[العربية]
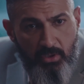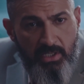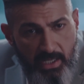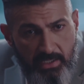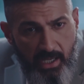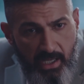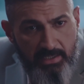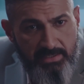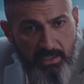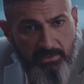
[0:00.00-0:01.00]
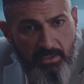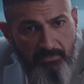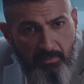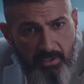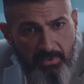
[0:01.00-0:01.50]
قولي أي حاجة تساعدنا
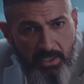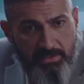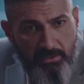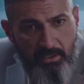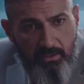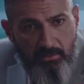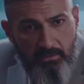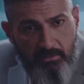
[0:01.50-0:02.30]
نفهم اللي بيحصل ده